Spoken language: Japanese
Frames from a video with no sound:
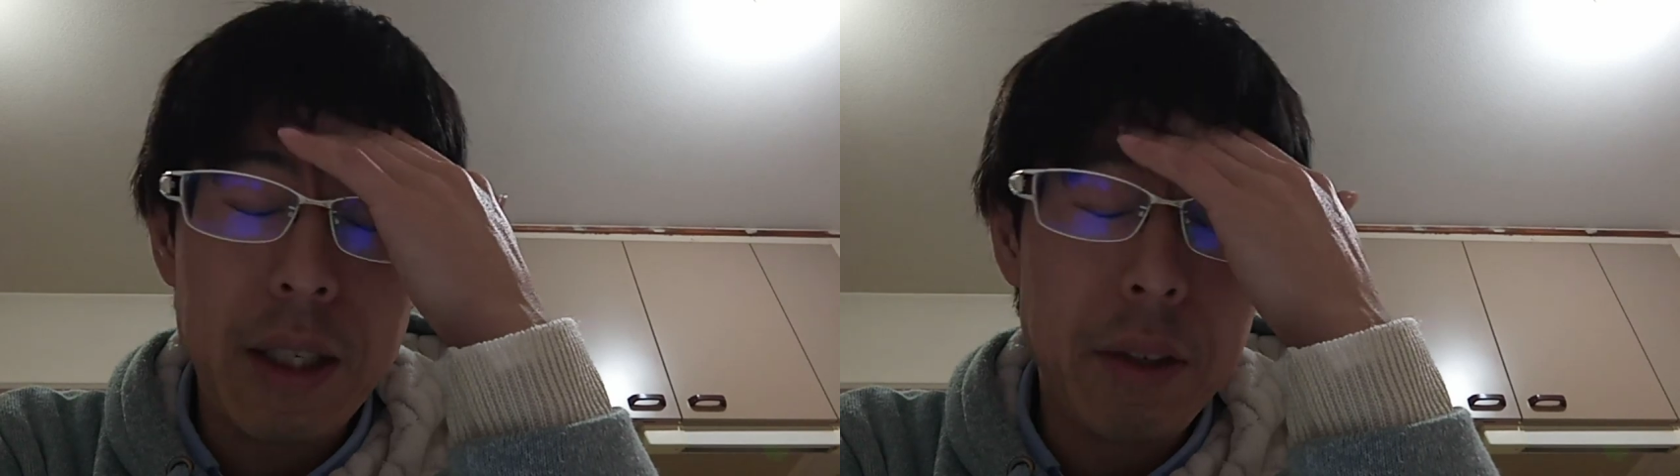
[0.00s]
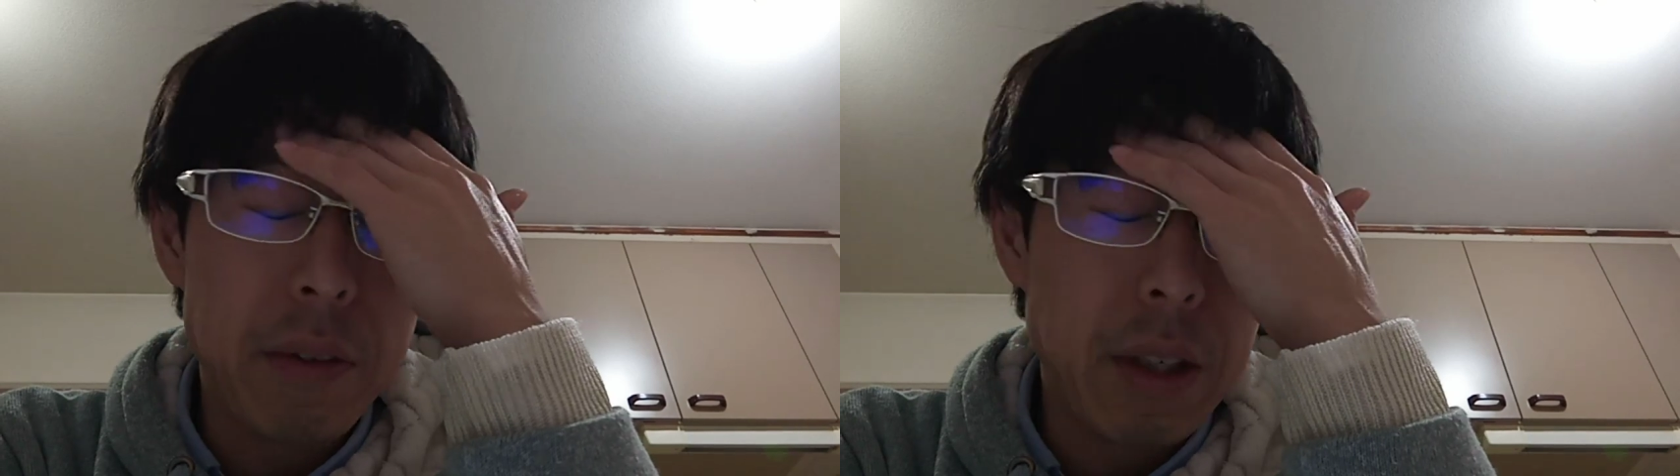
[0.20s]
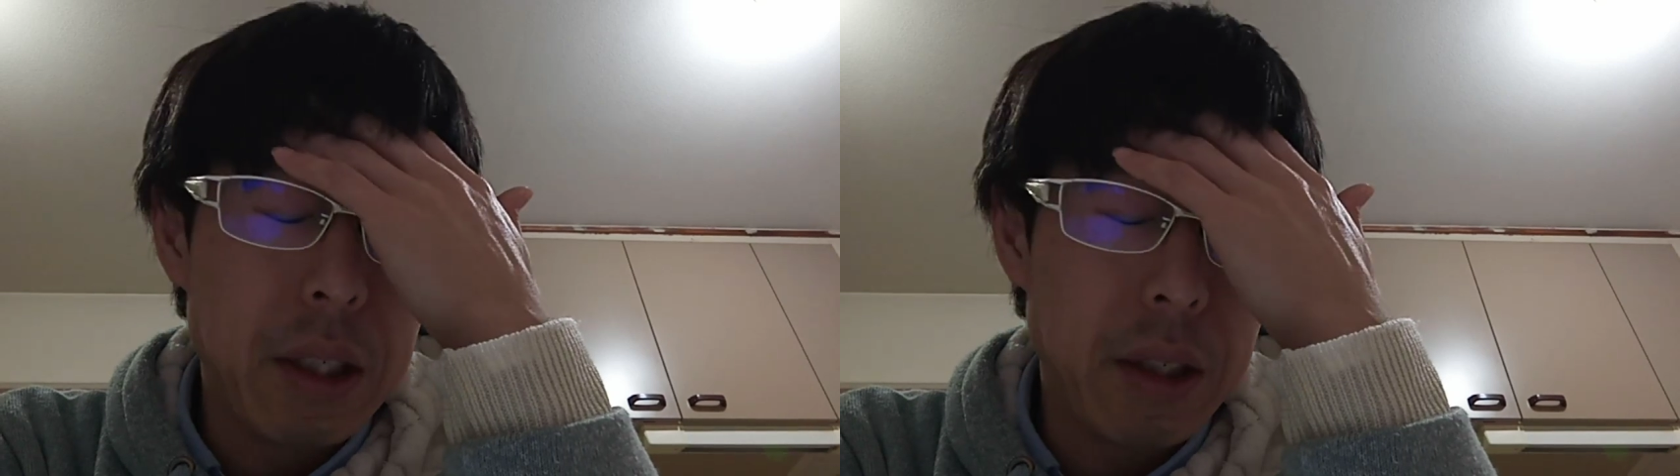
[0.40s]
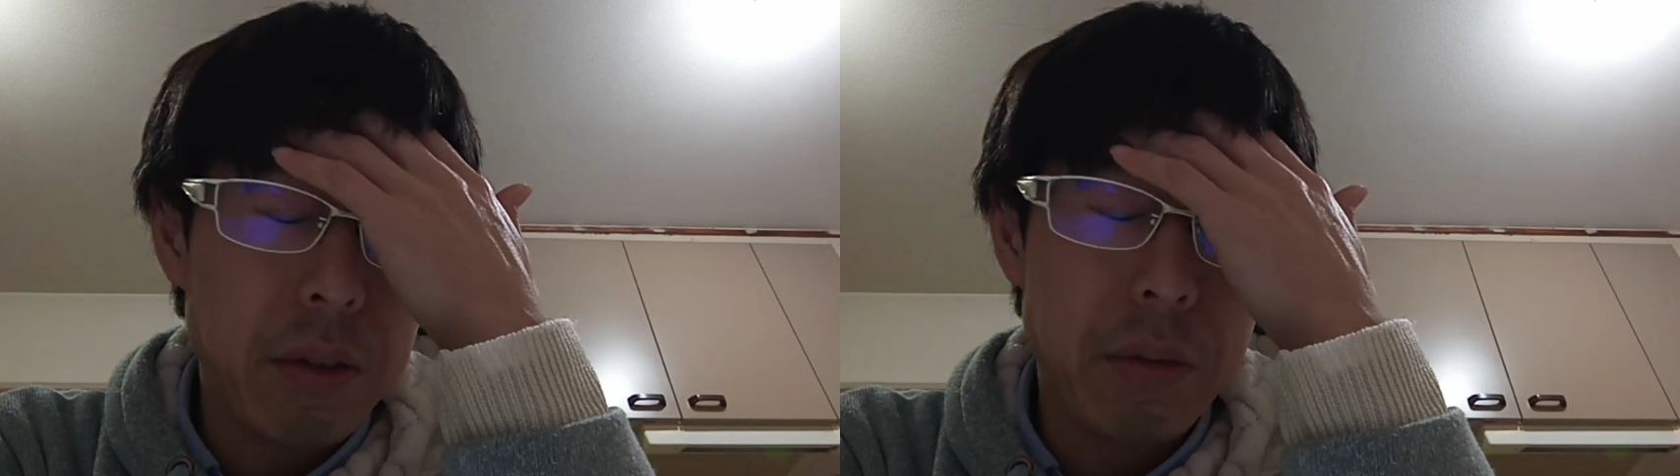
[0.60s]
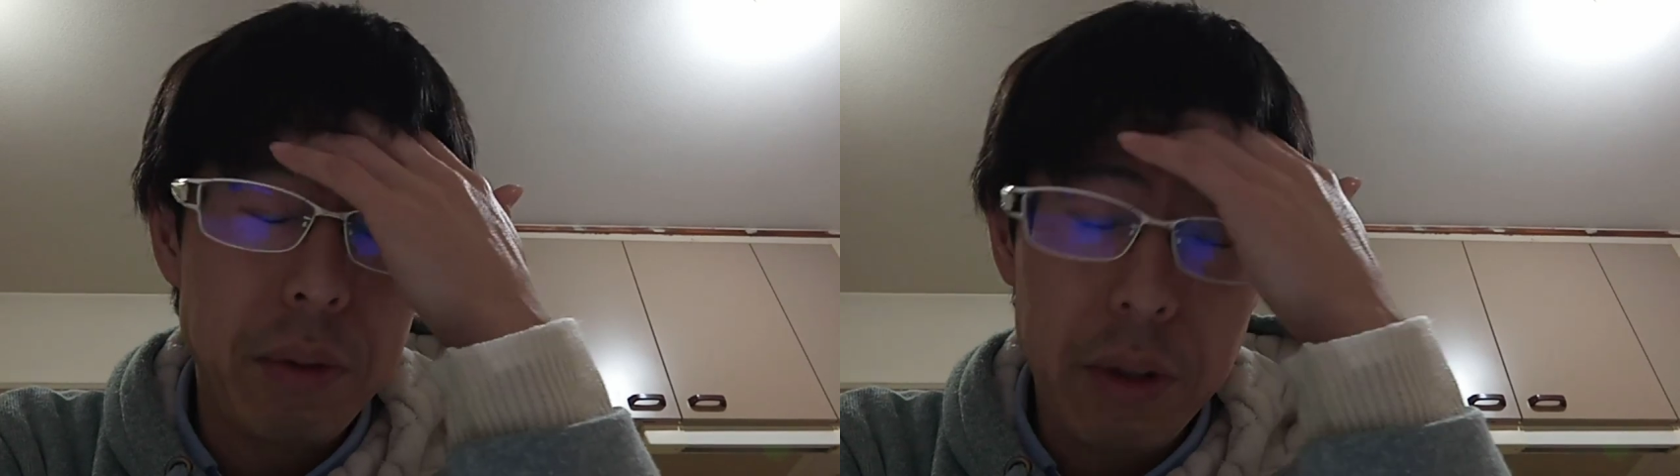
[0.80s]
たのかな
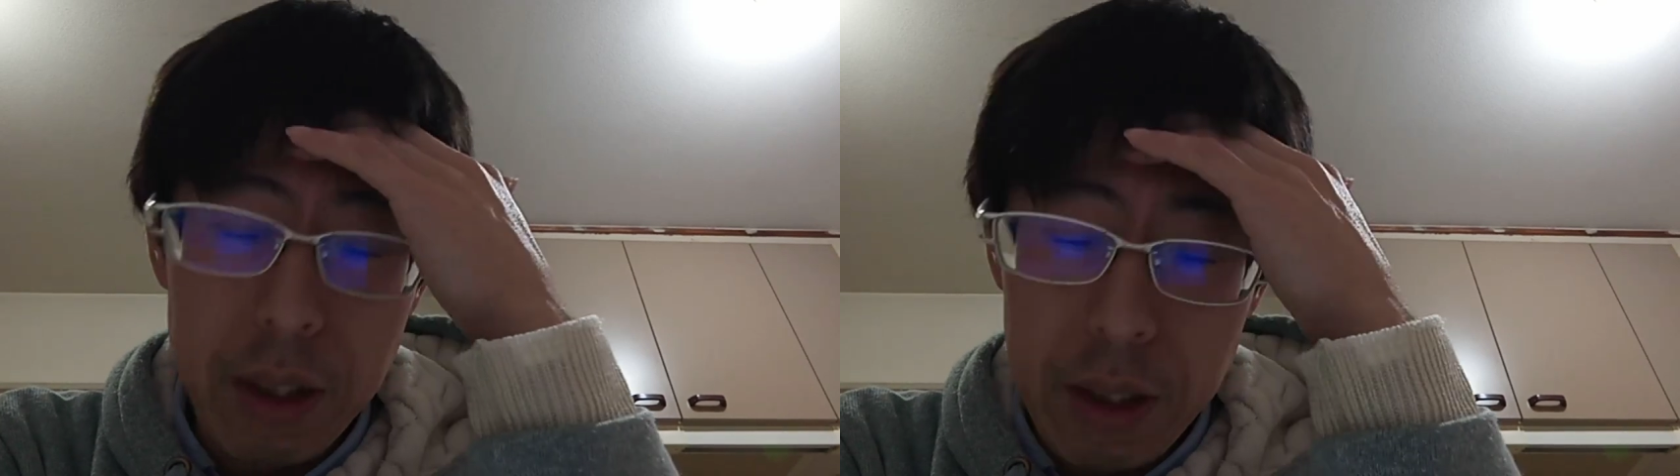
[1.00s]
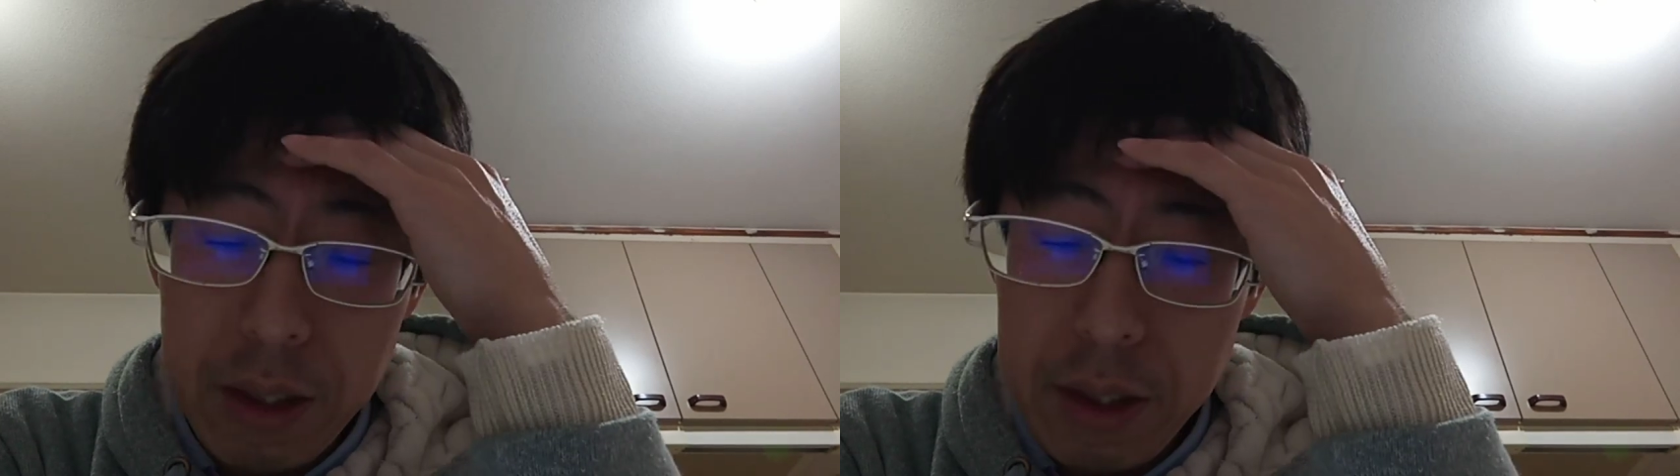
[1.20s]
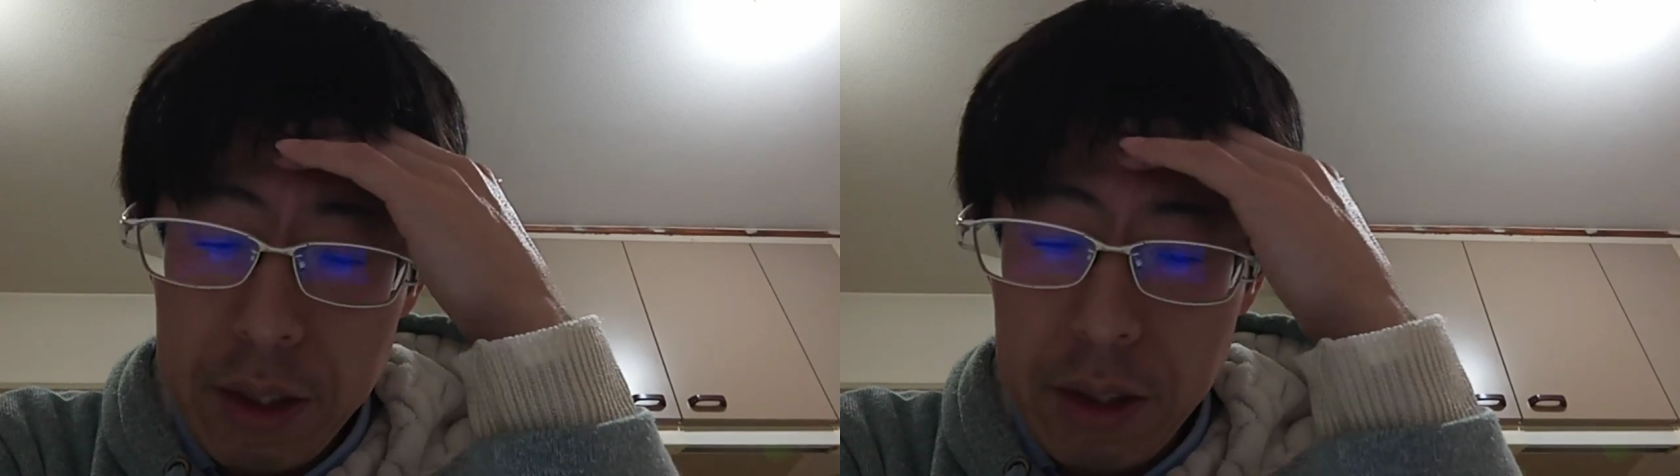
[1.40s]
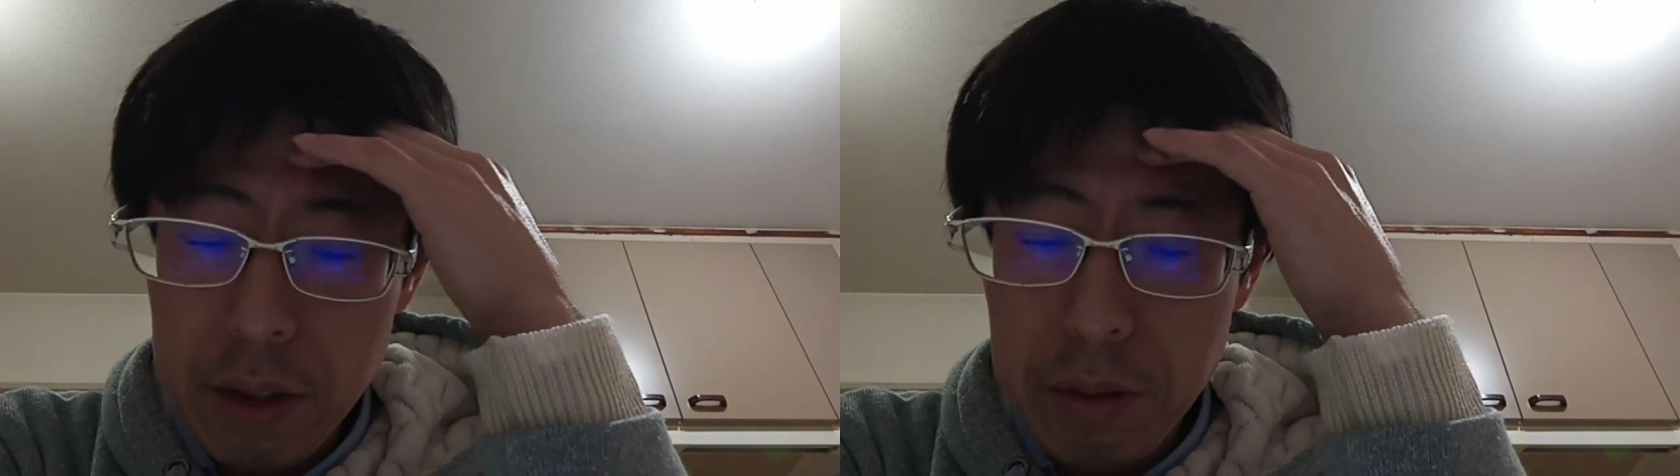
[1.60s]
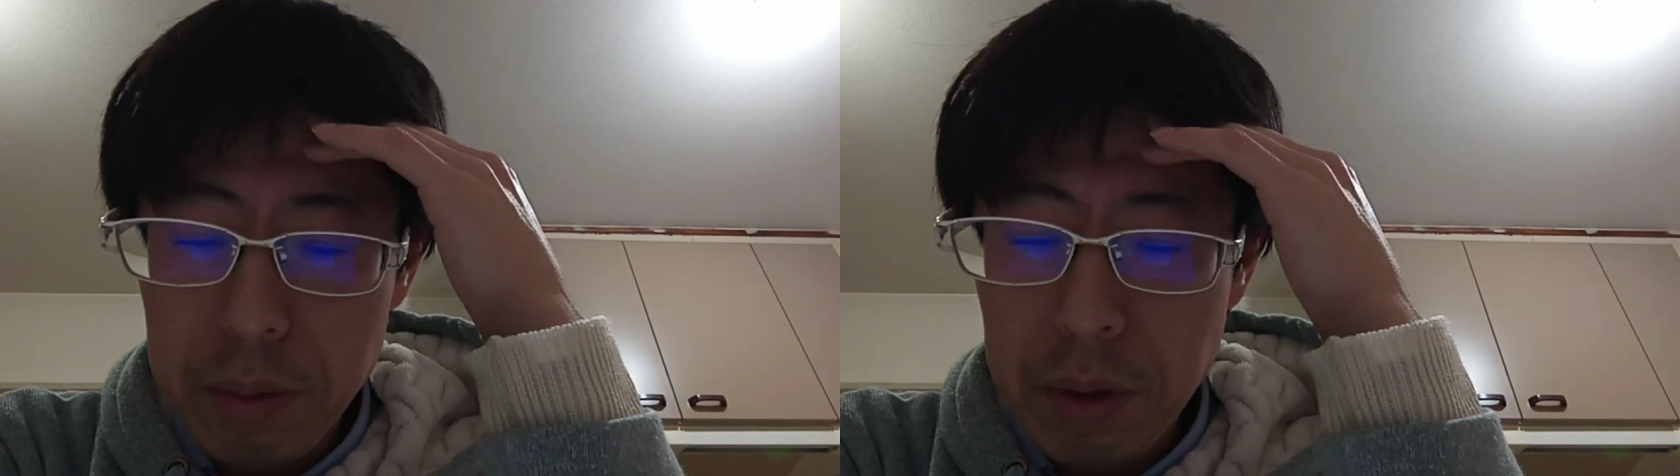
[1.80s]
と思ったんですけども、